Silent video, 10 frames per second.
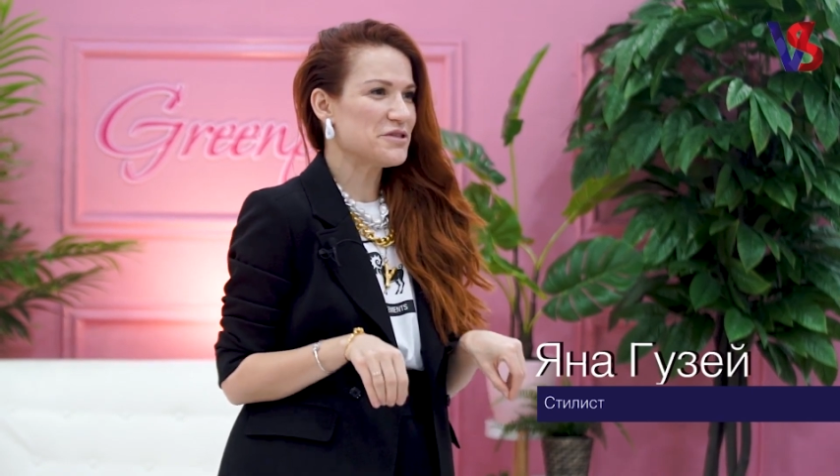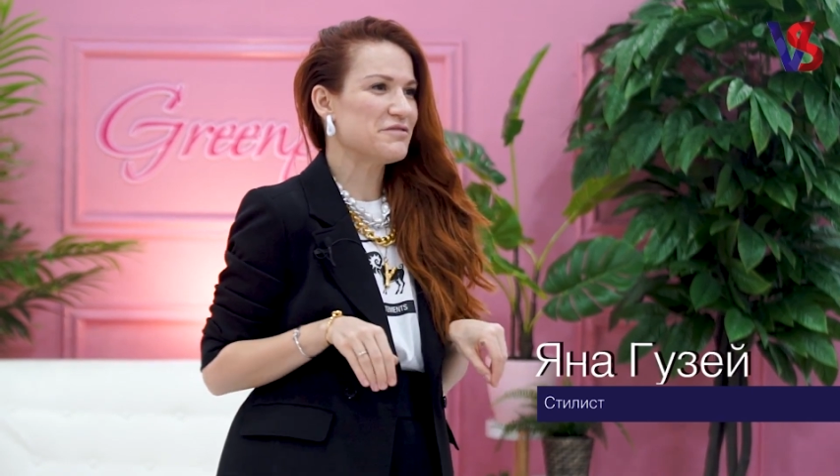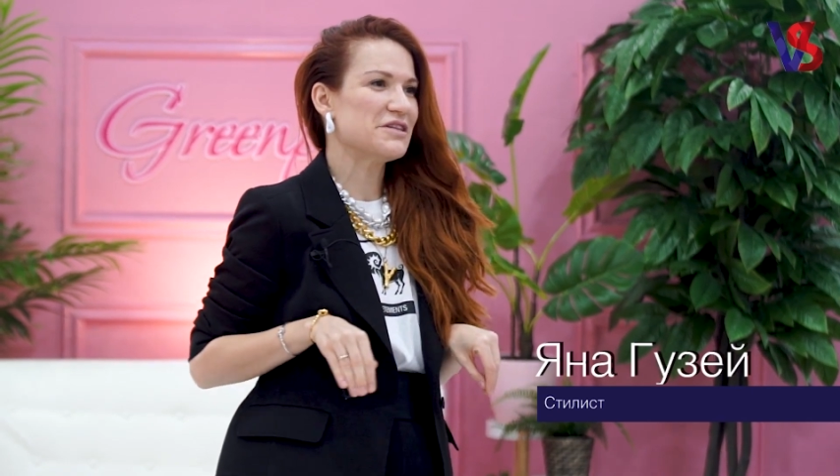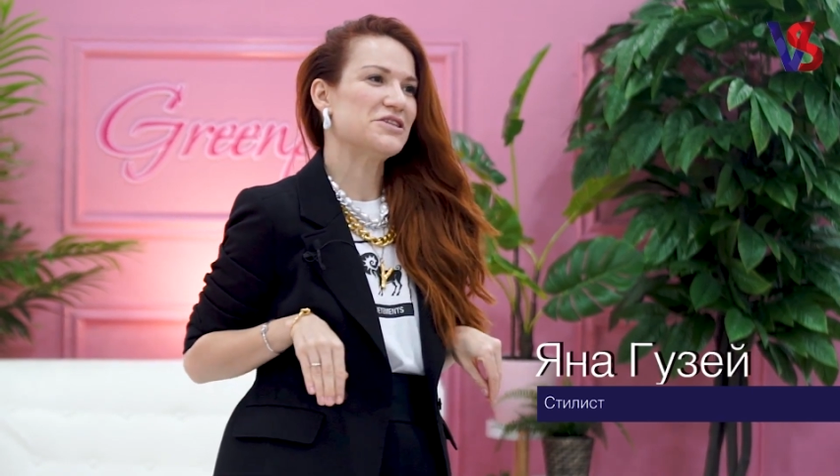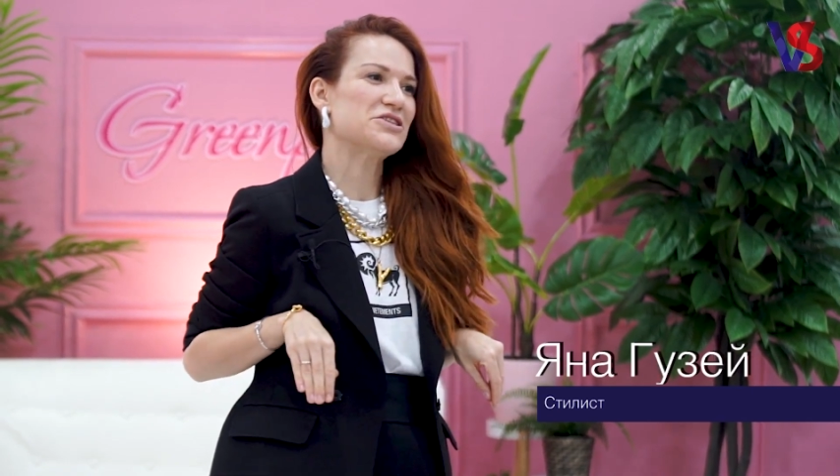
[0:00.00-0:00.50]
с
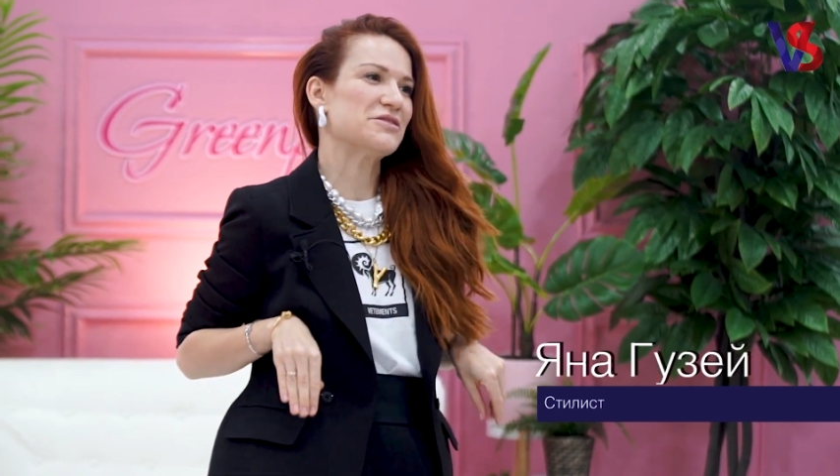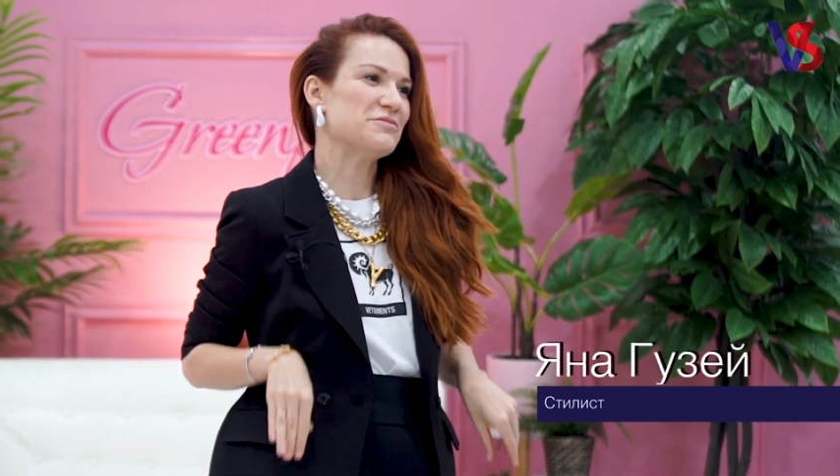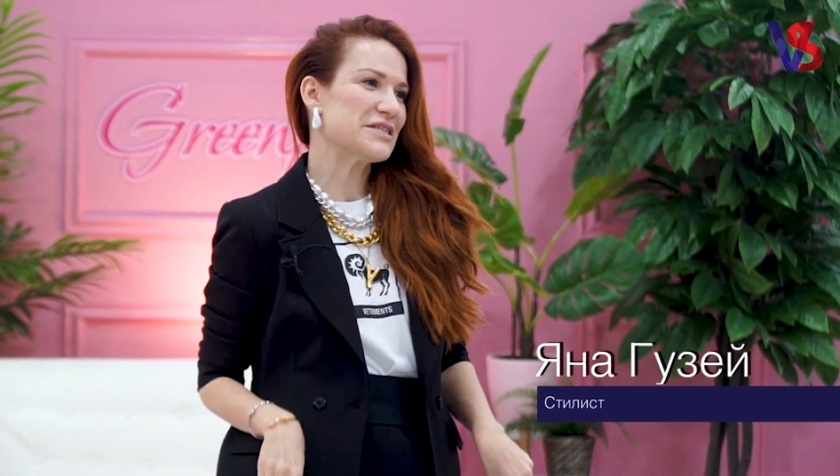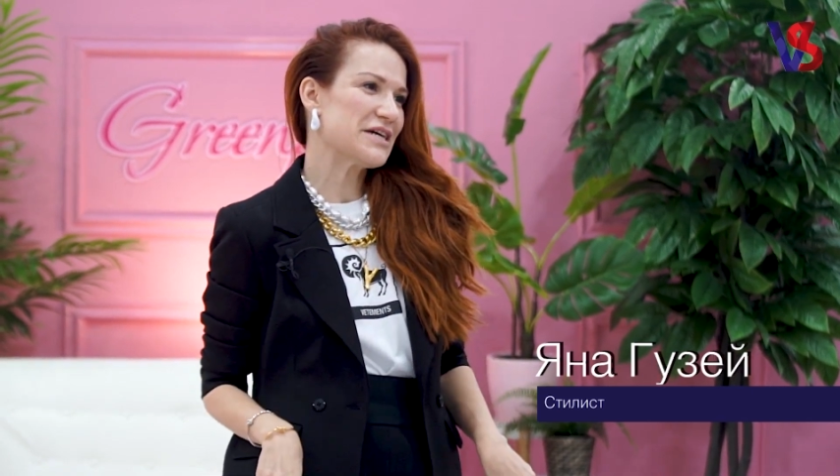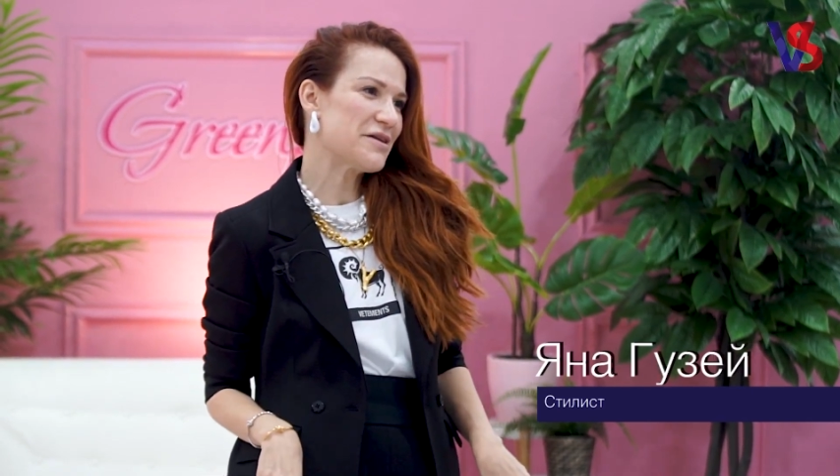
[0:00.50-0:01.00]

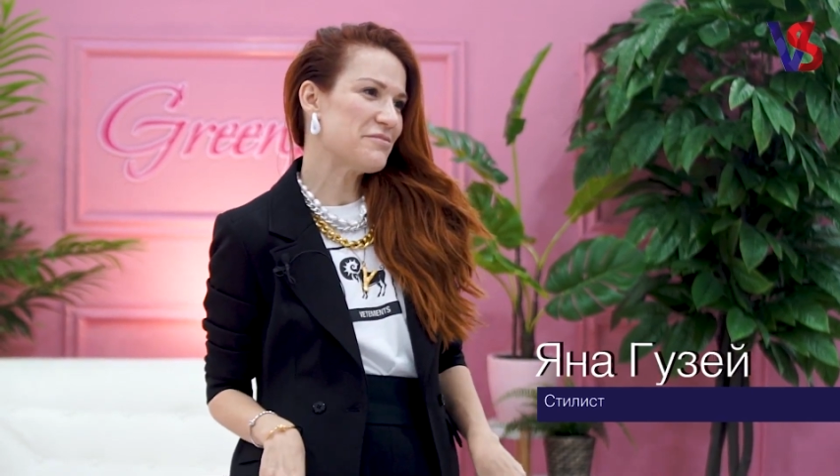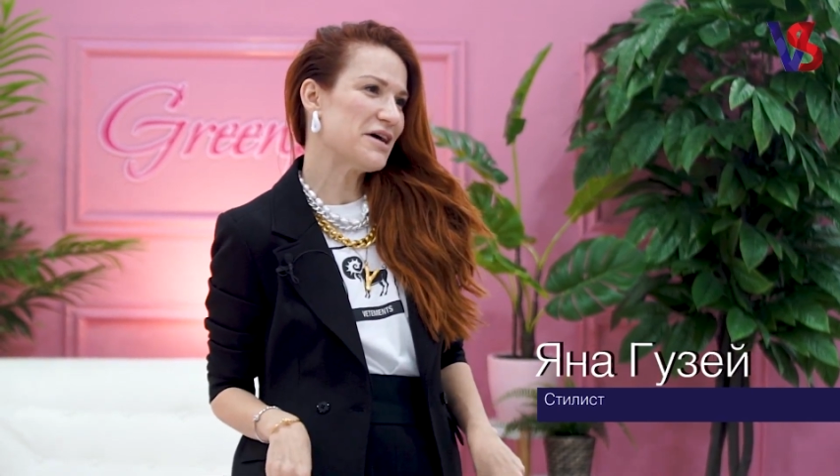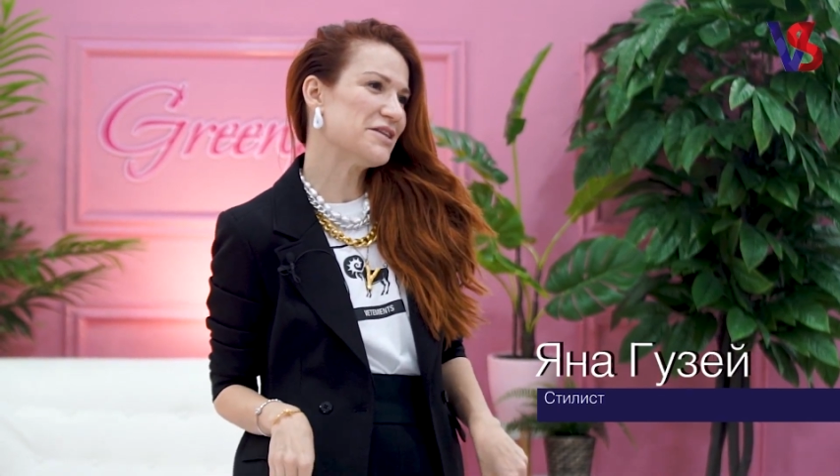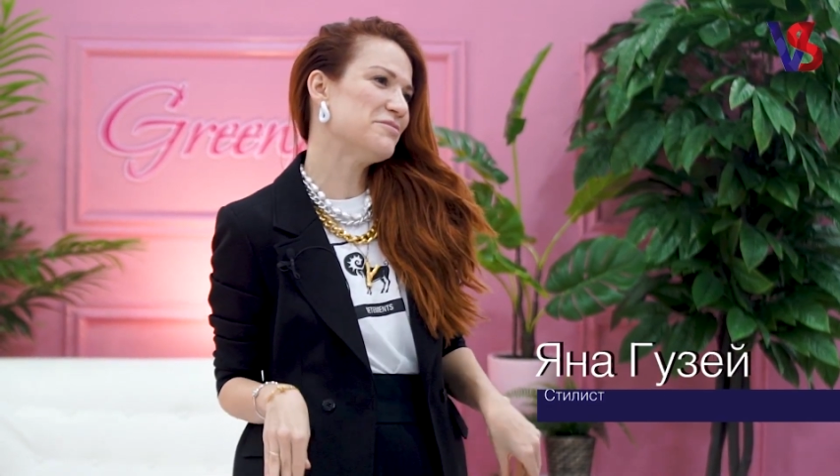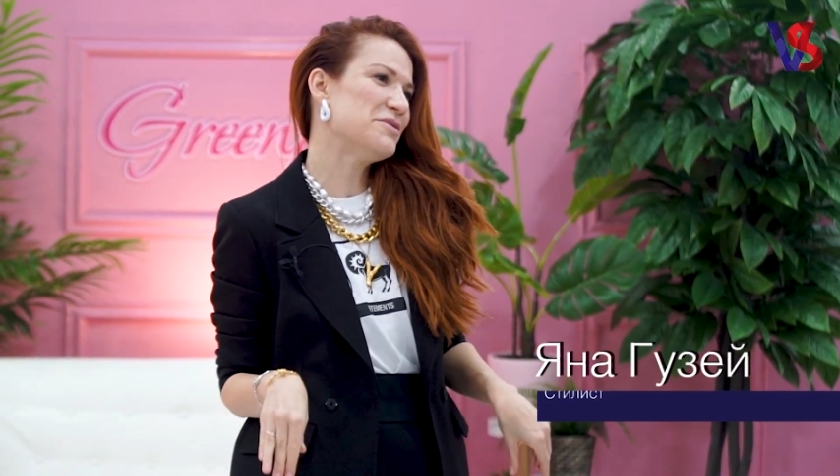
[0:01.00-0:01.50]
выточками, с
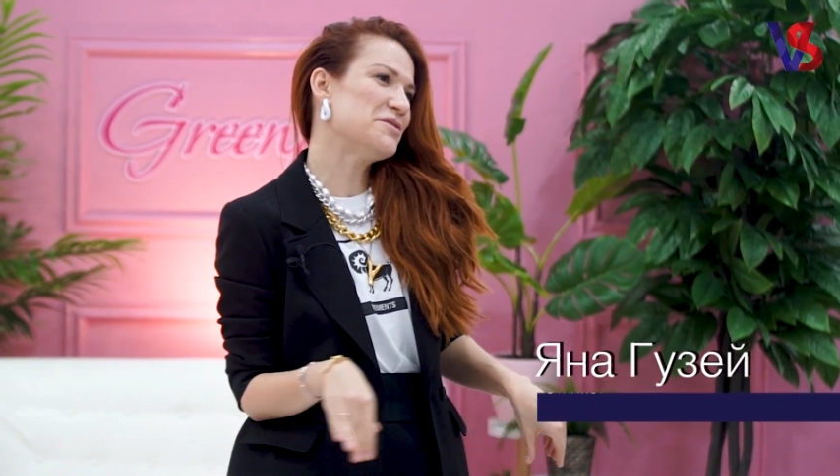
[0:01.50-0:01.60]
карманами,